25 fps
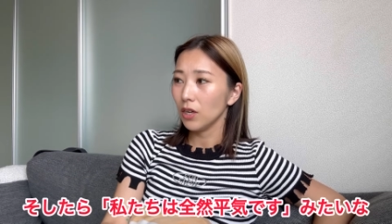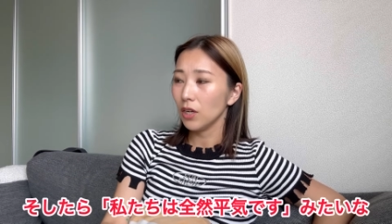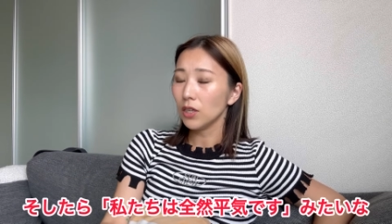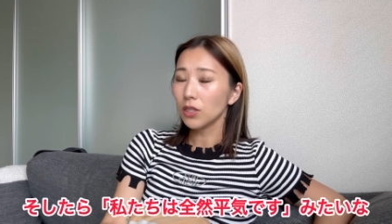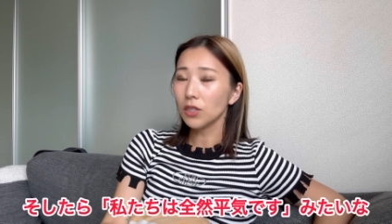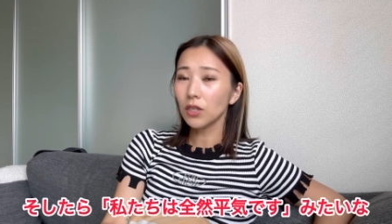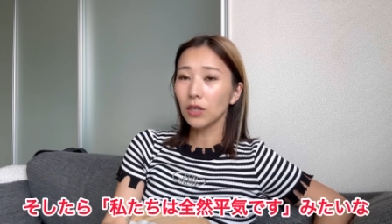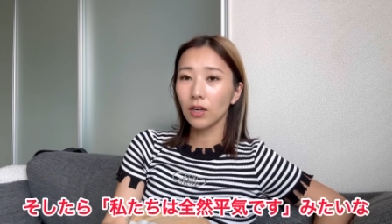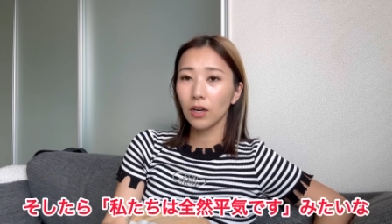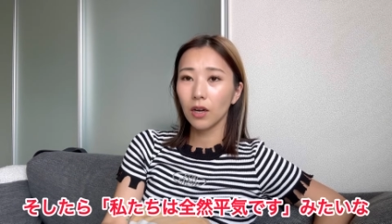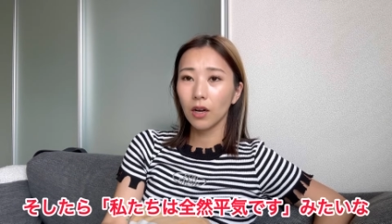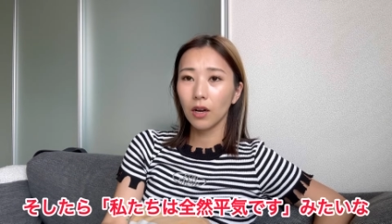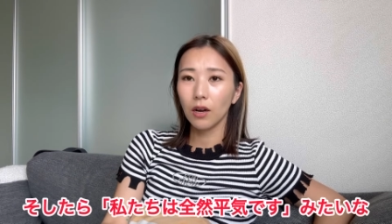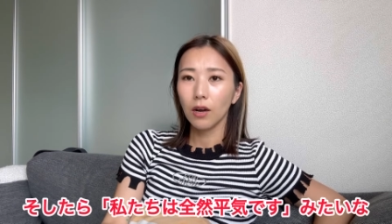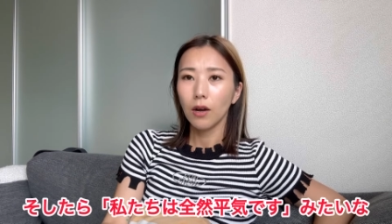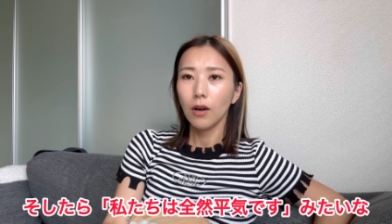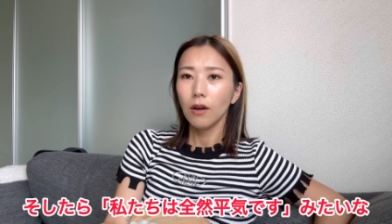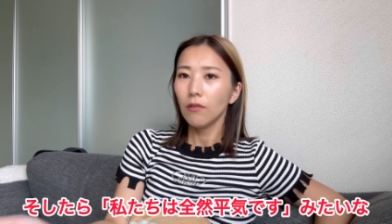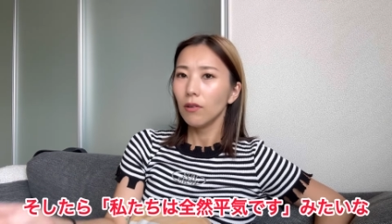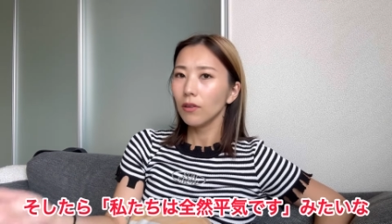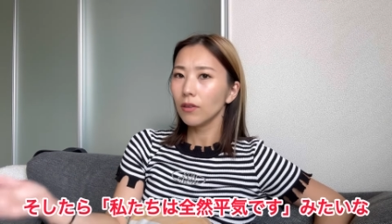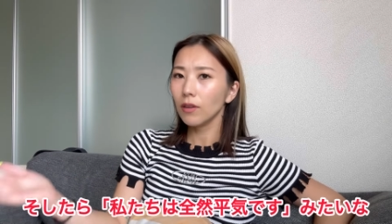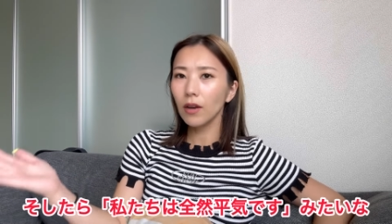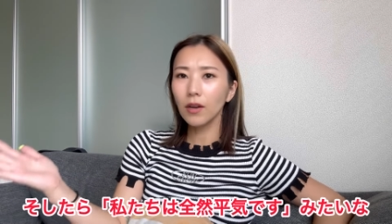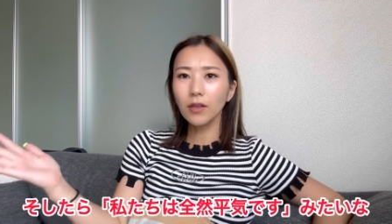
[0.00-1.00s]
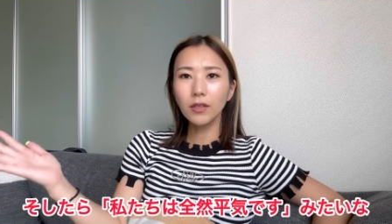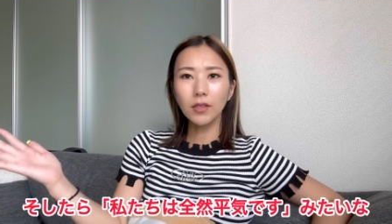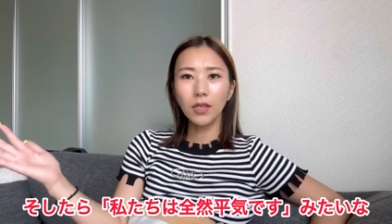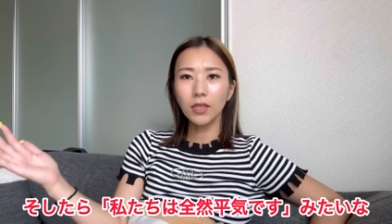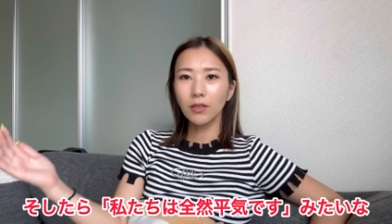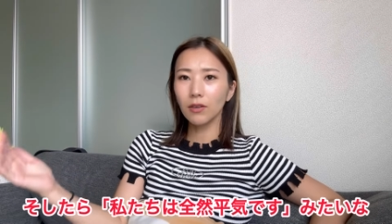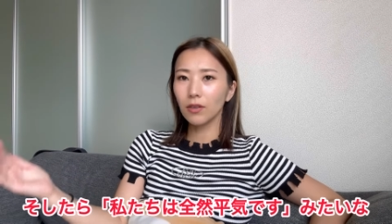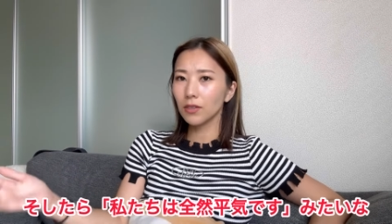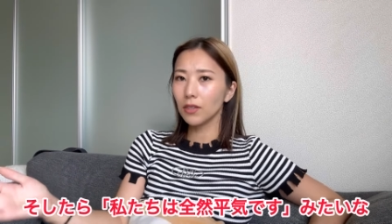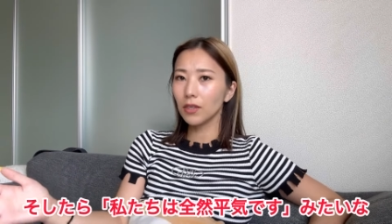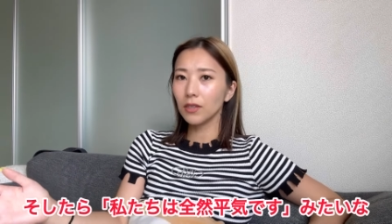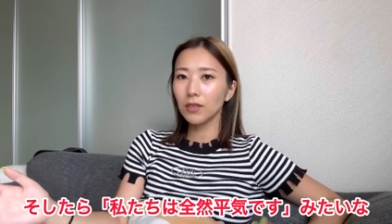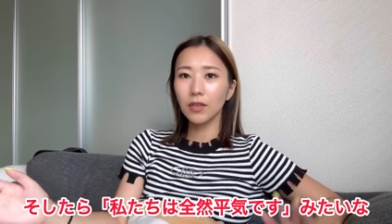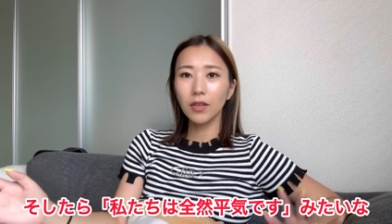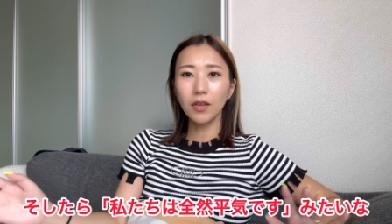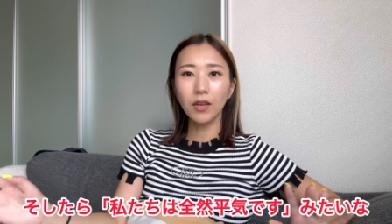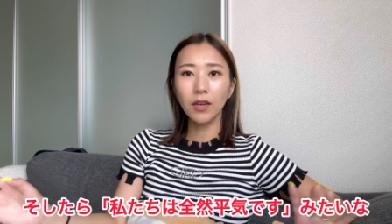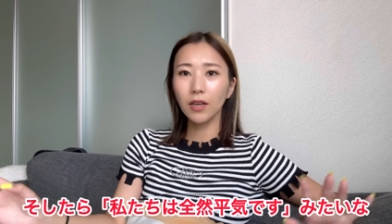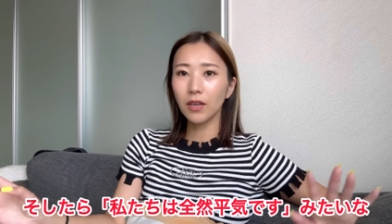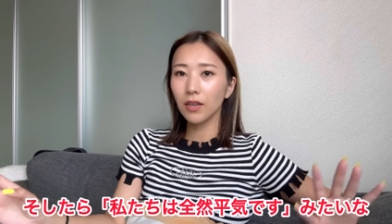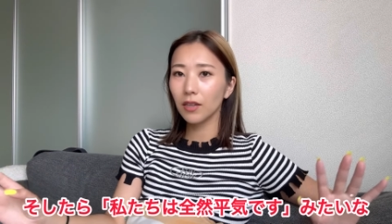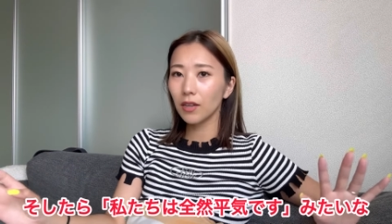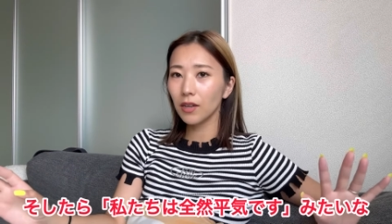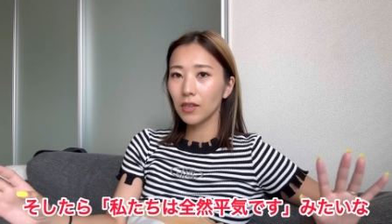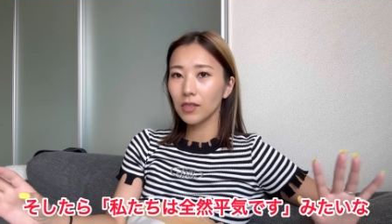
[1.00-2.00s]
したら、私たちは全然
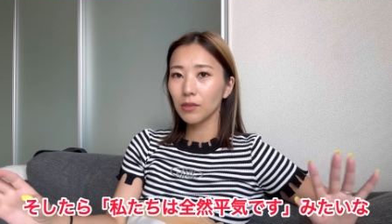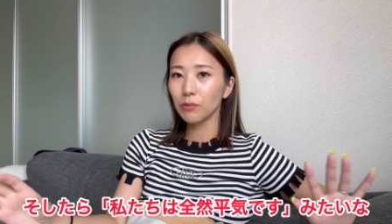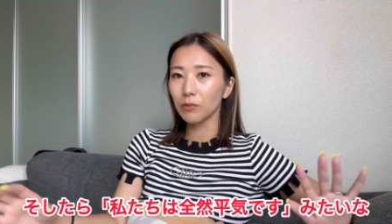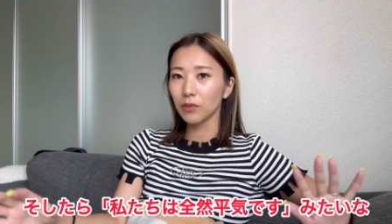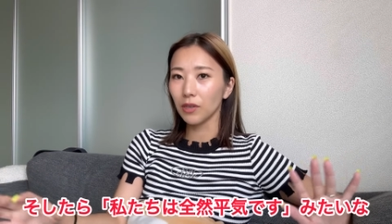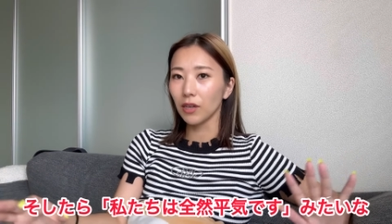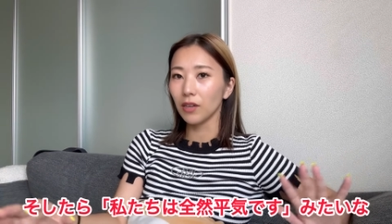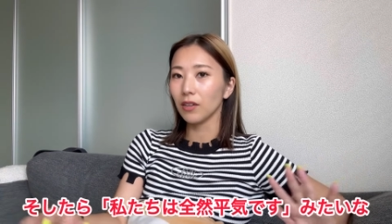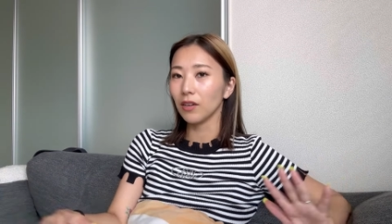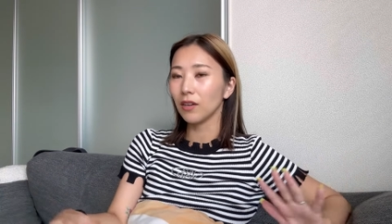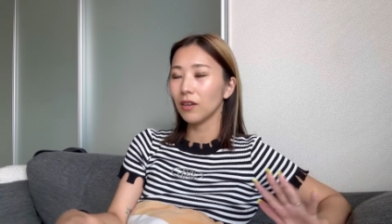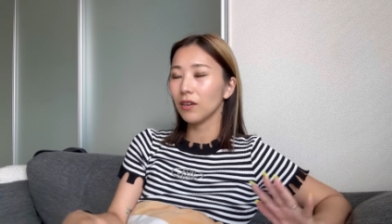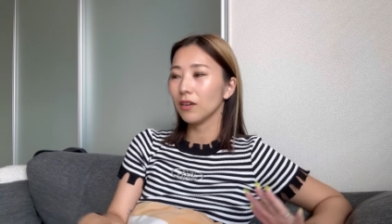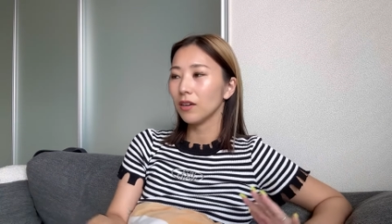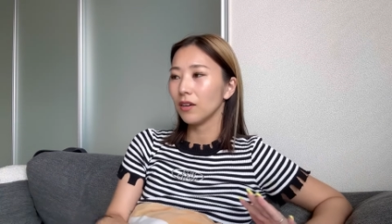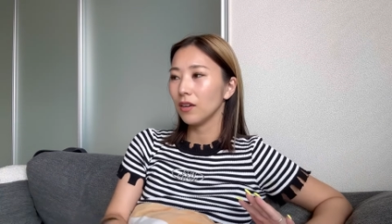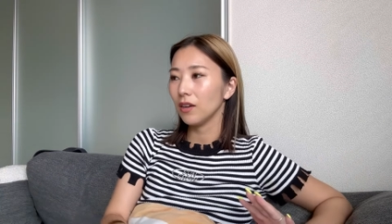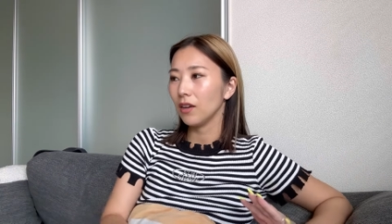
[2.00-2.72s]
平気です、みたいな。